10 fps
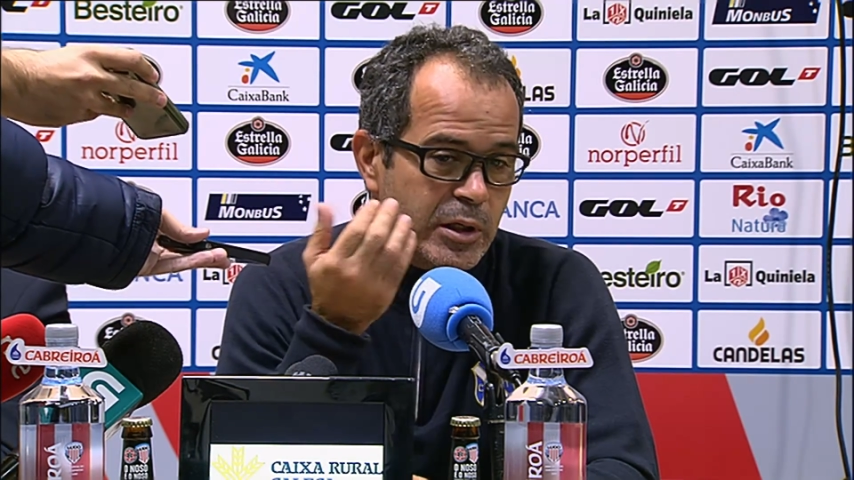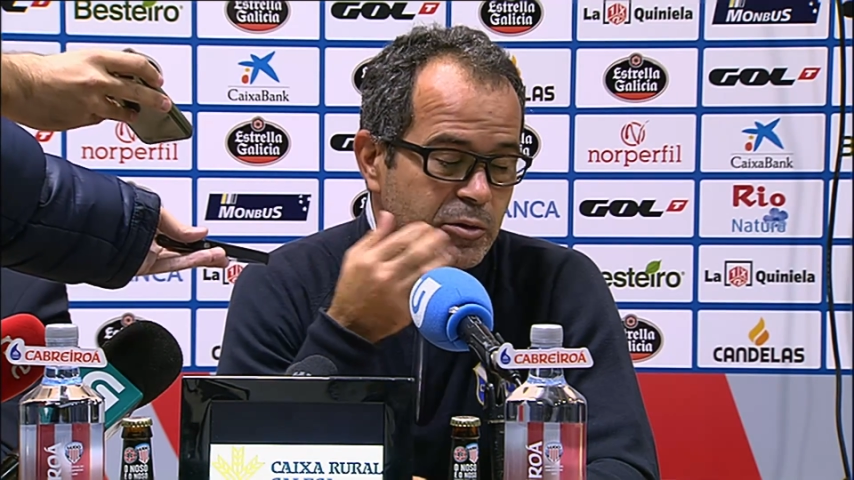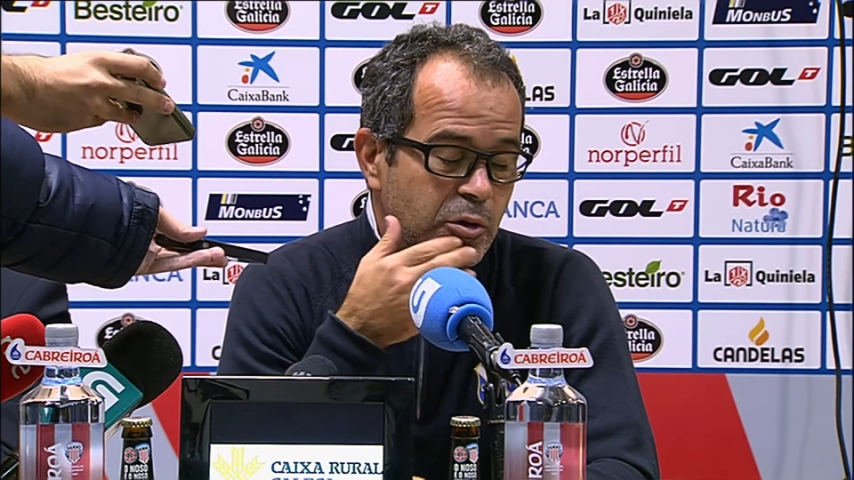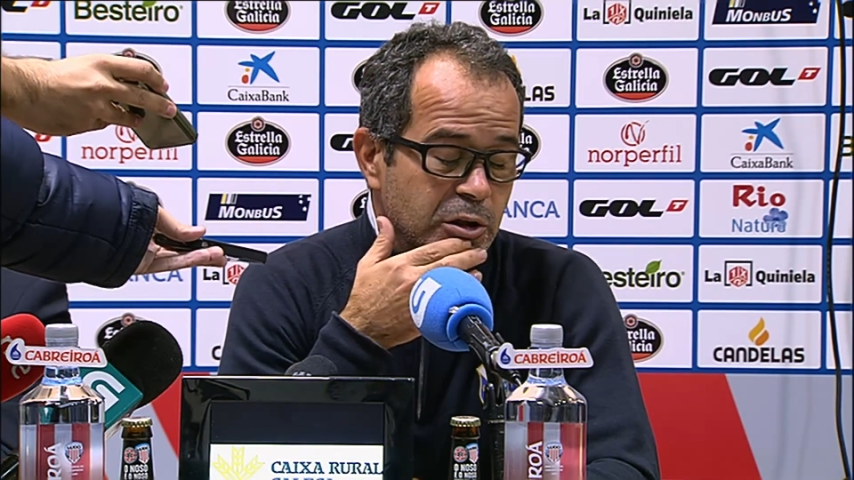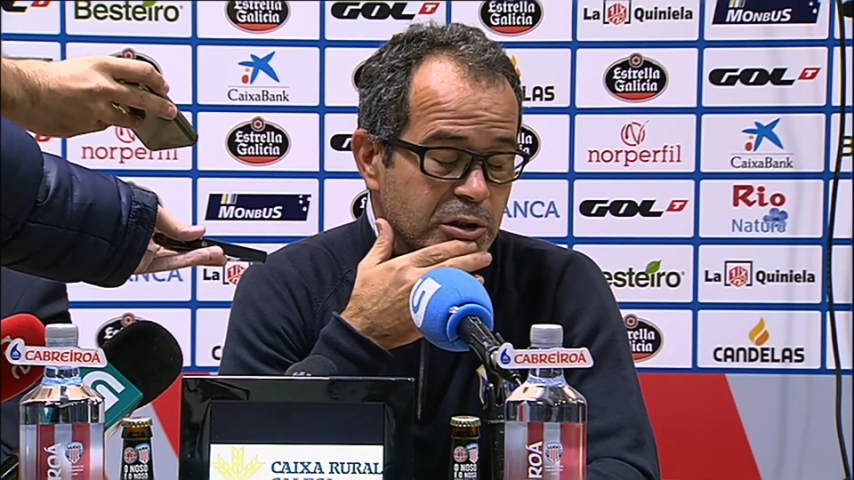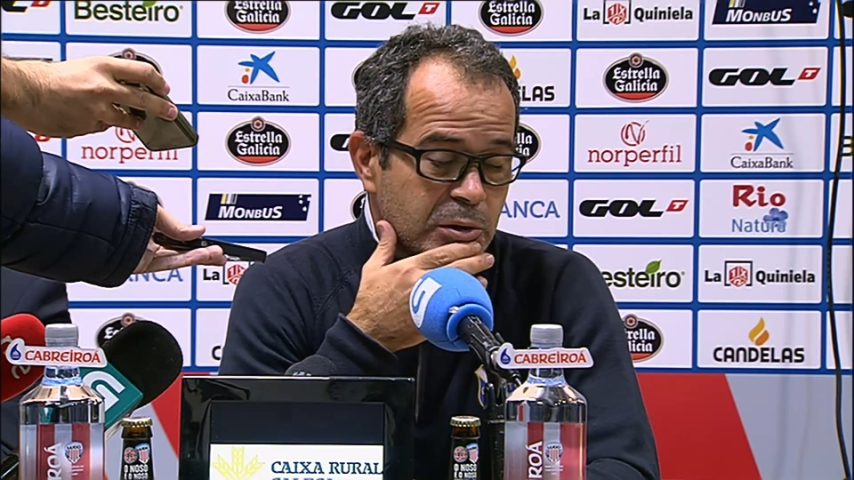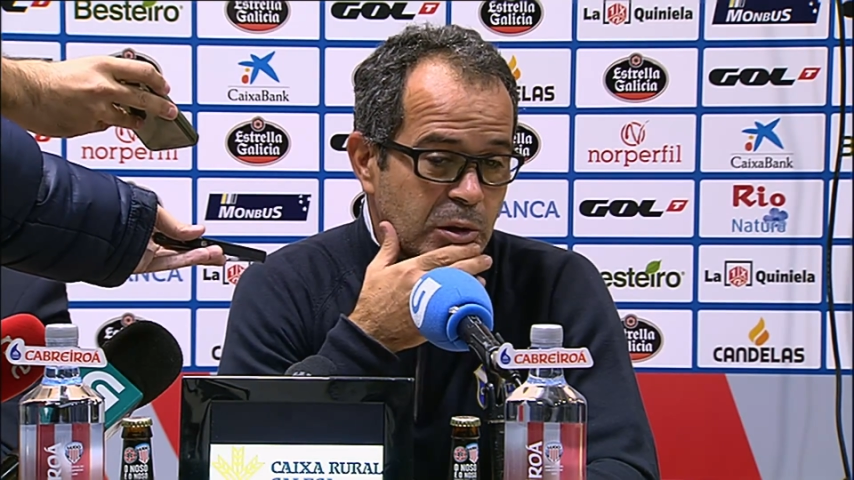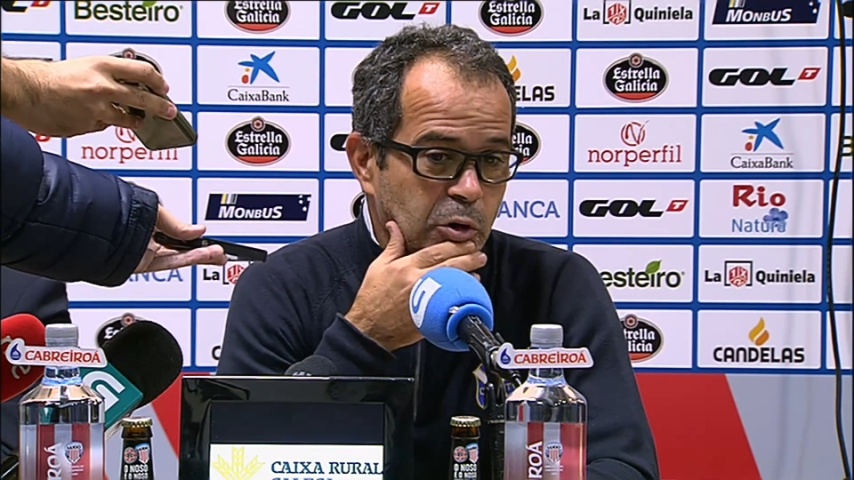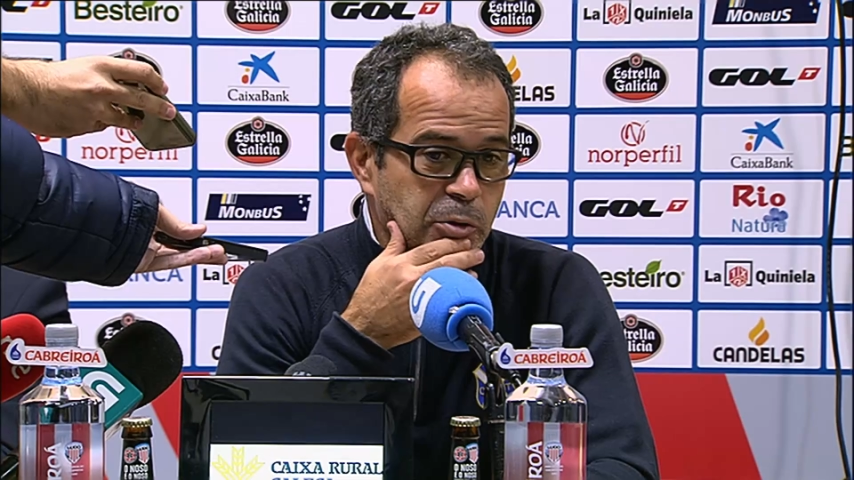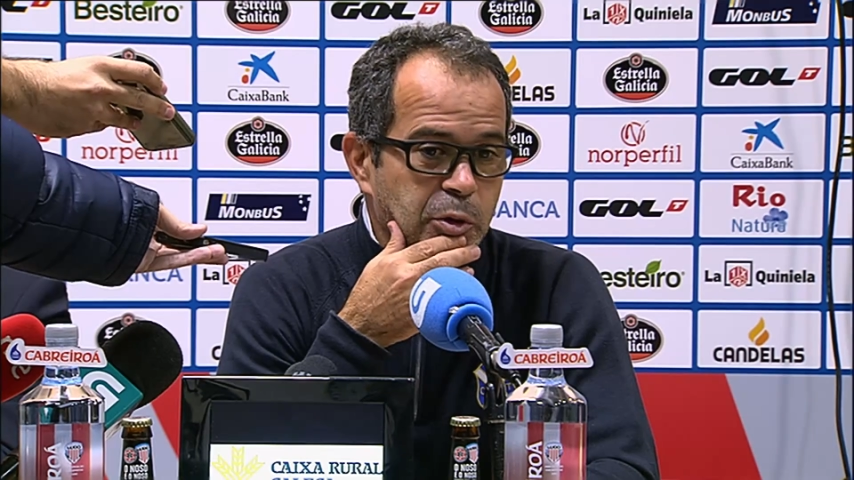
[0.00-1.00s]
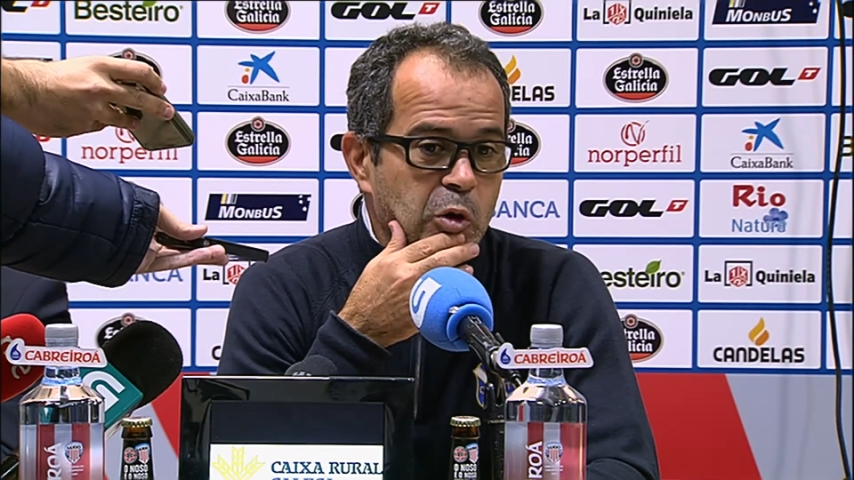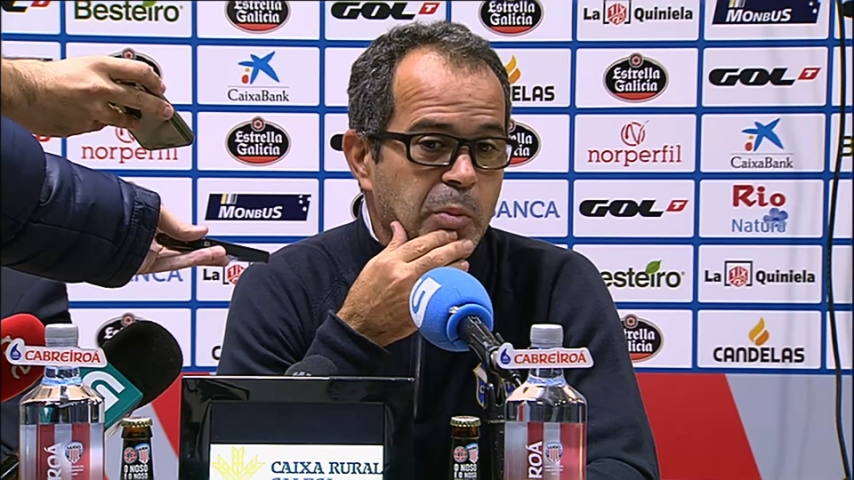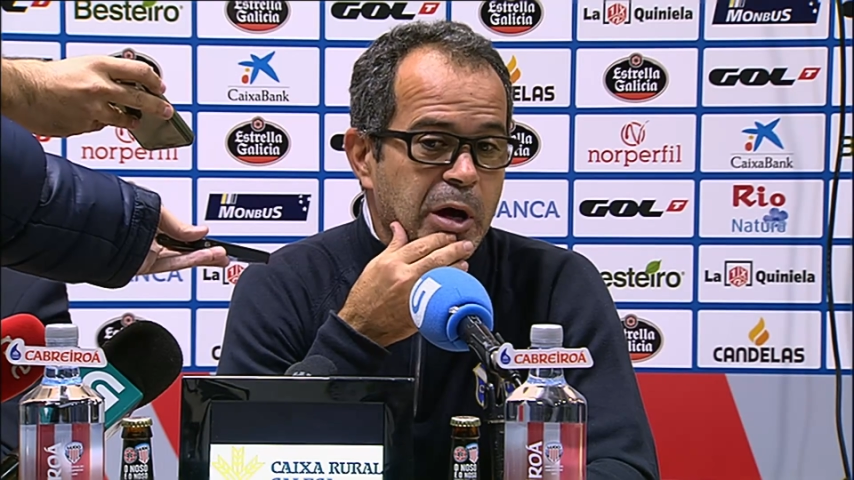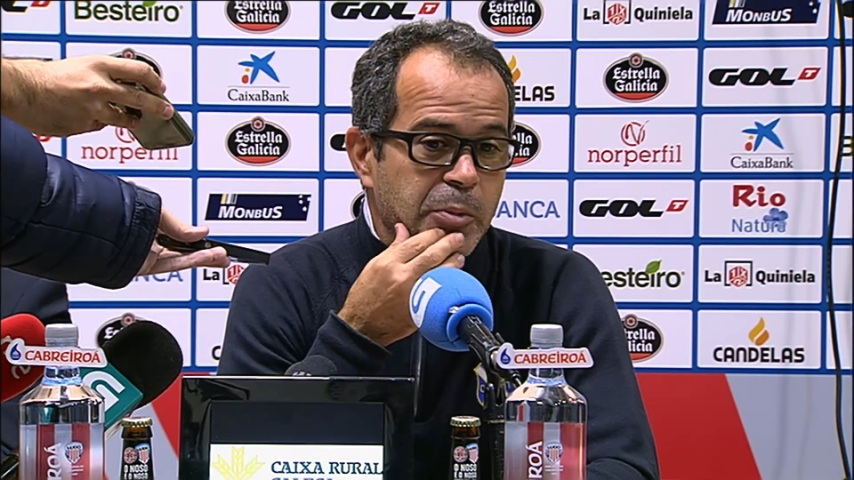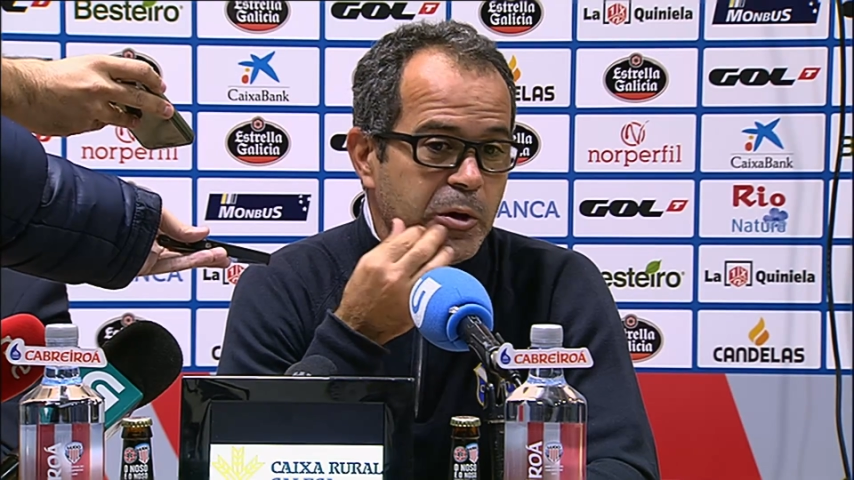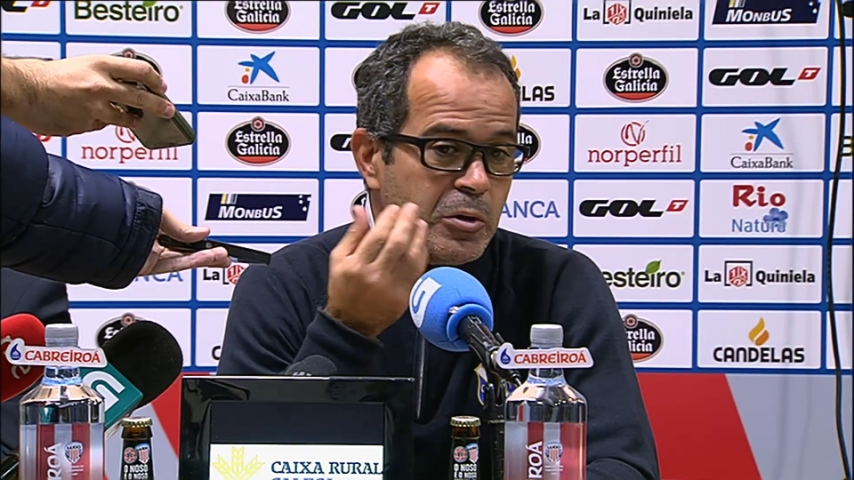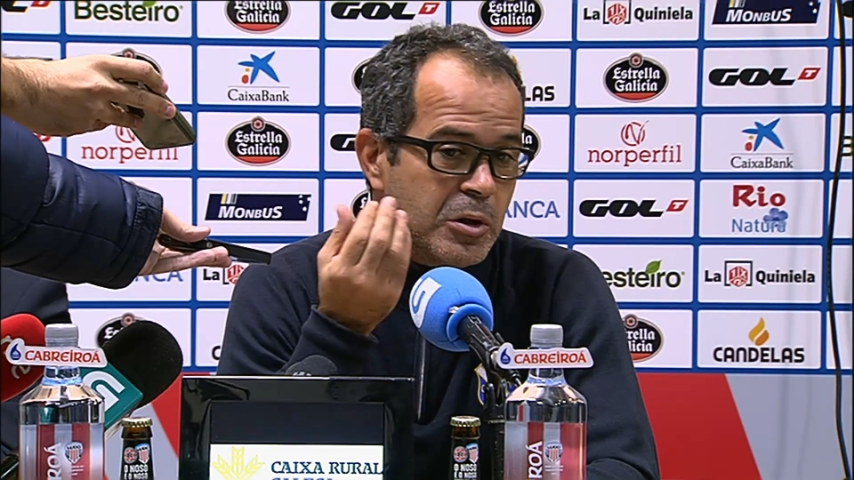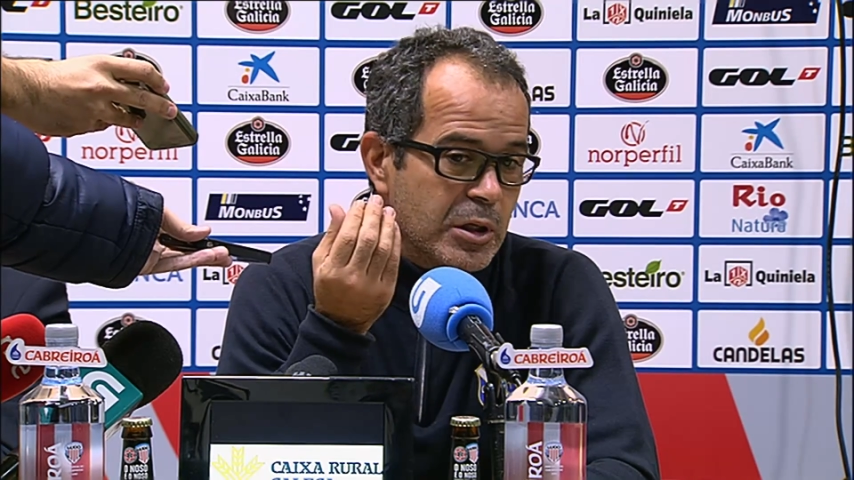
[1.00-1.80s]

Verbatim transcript: entonces sí te puedes preocupar, pero